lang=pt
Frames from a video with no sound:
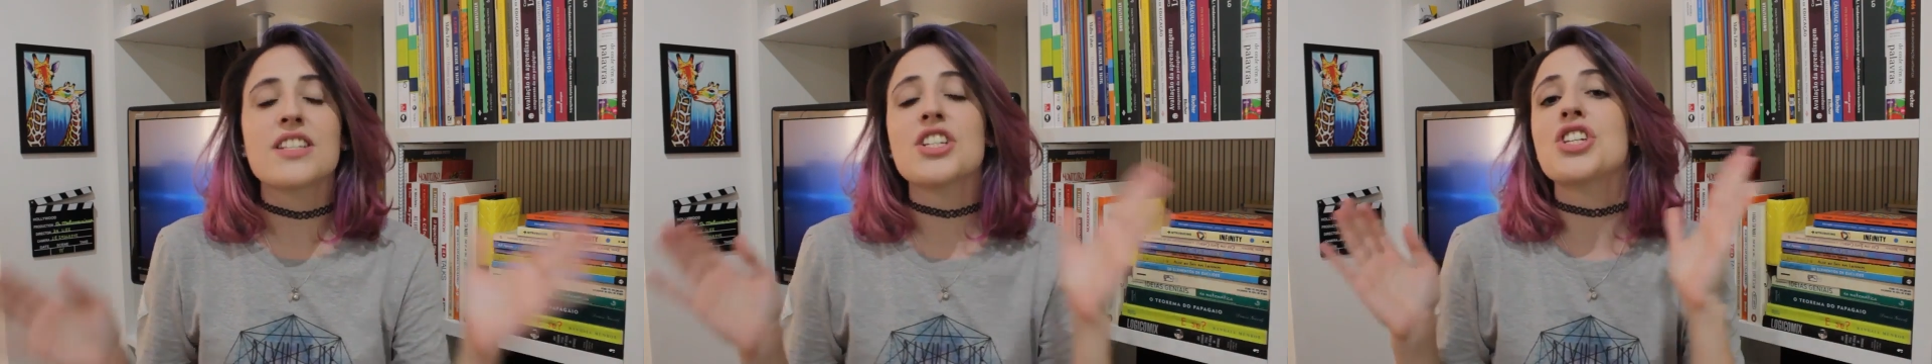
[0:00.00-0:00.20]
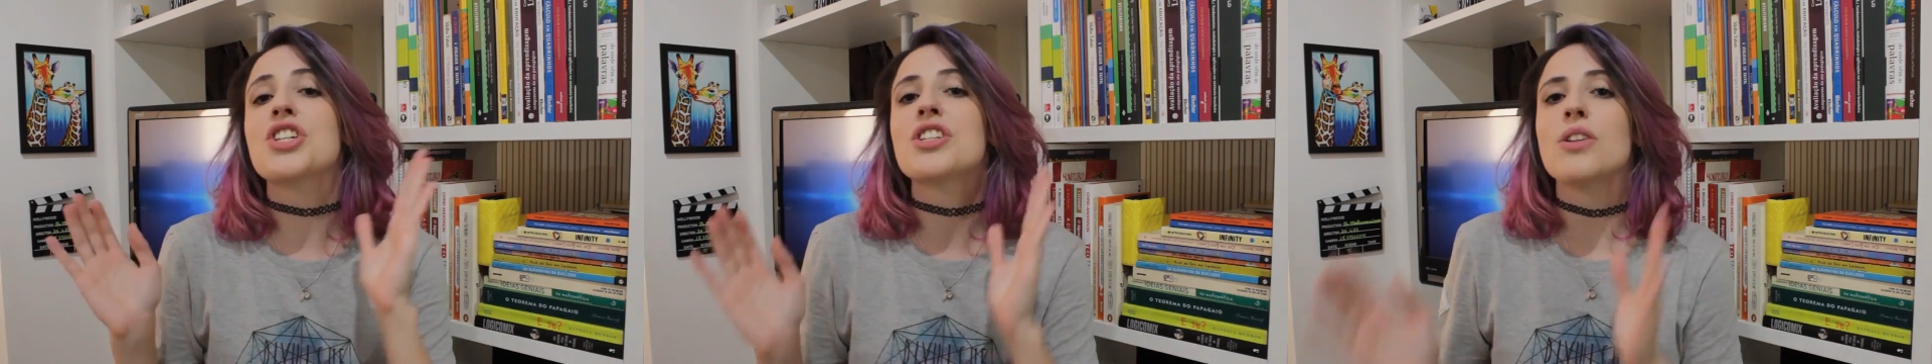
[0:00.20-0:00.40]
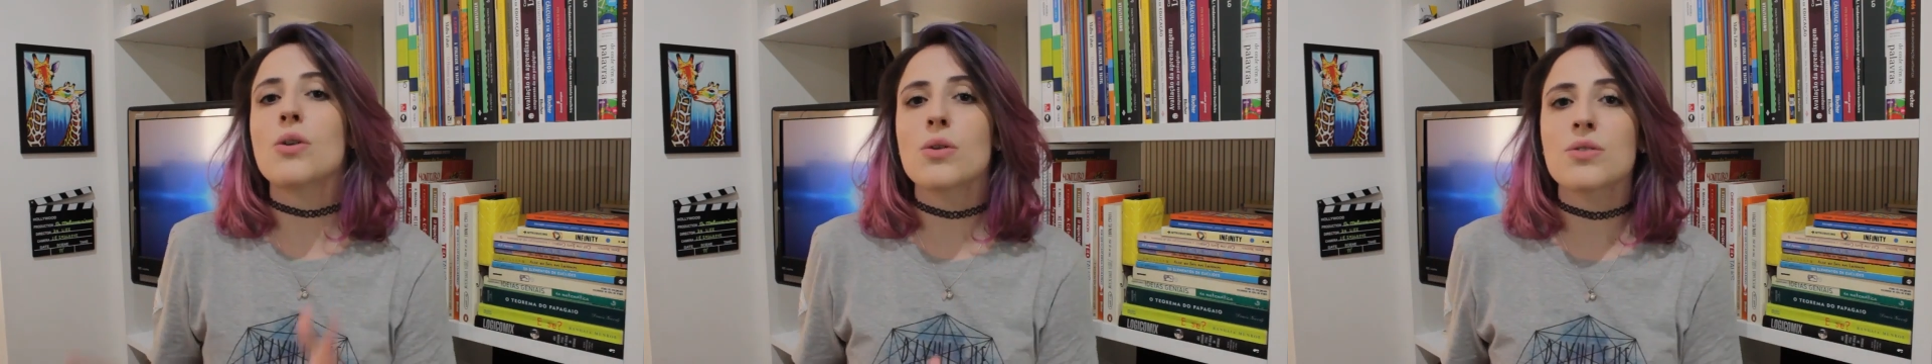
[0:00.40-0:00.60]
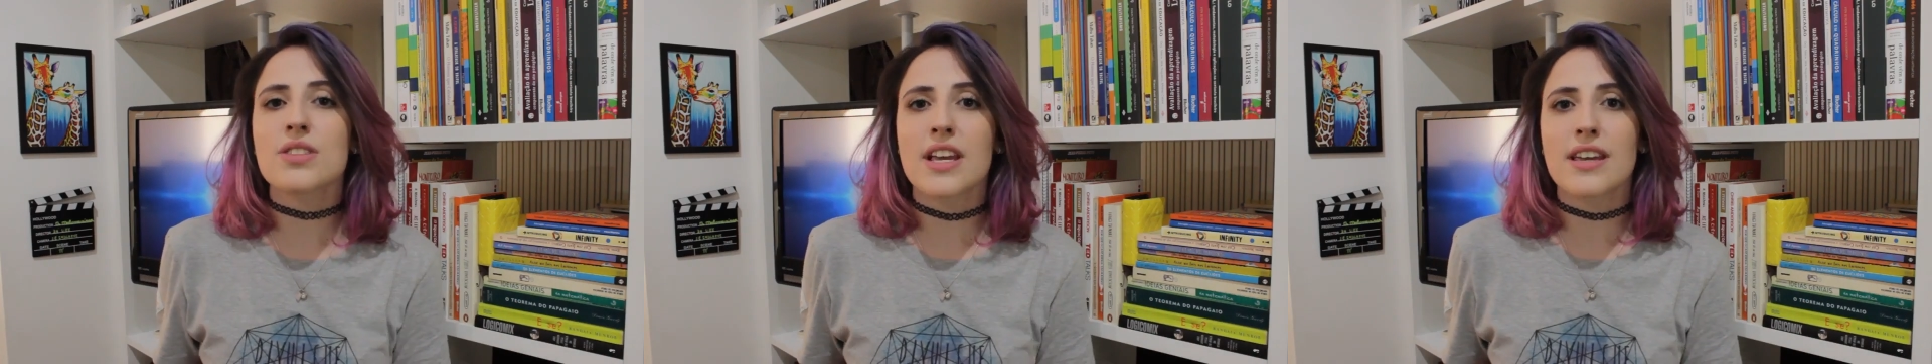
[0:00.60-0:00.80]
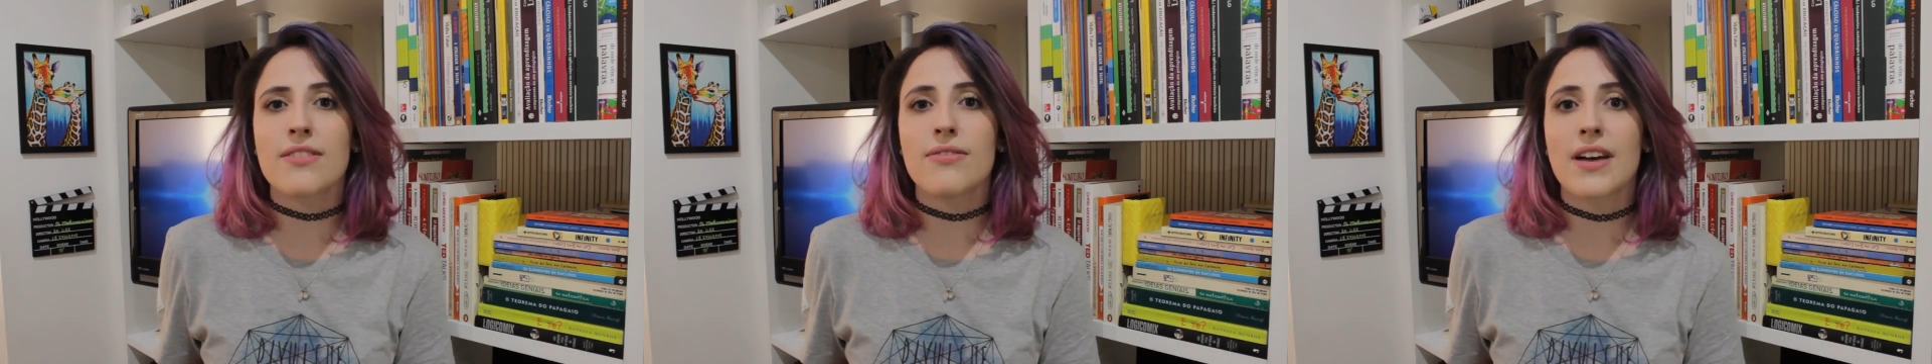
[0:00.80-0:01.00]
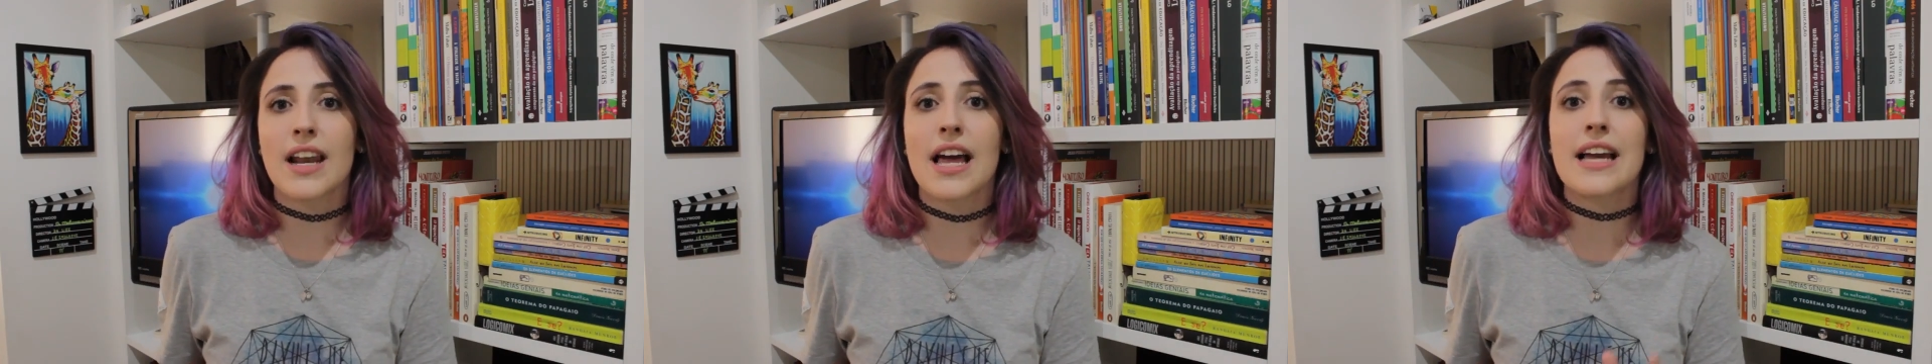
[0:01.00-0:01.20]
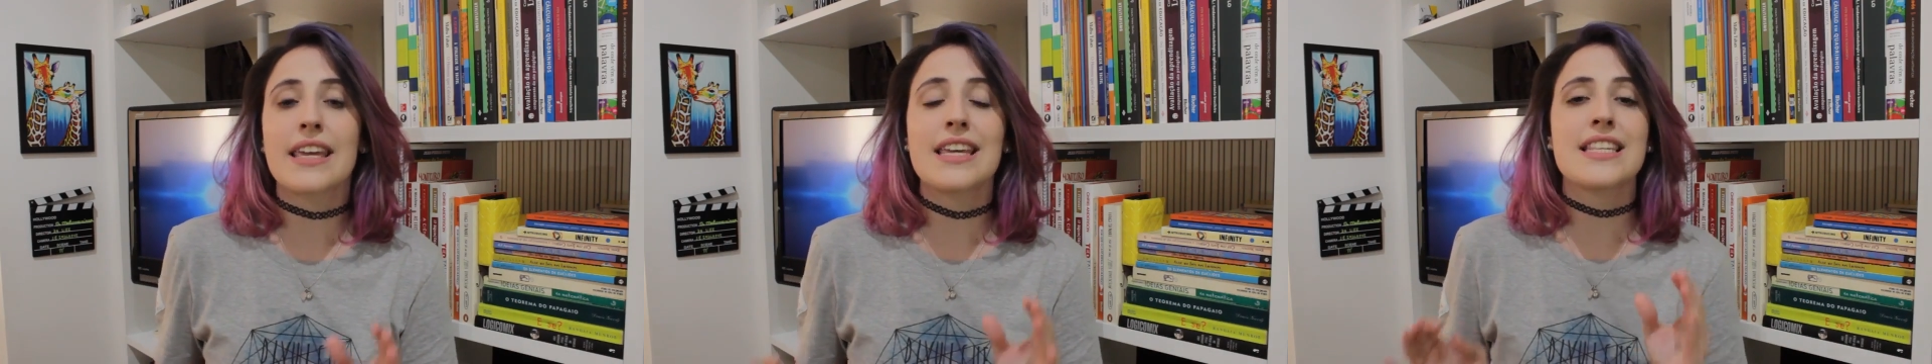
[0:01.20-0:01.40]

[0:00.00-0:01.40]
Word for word: a gente não consegue falar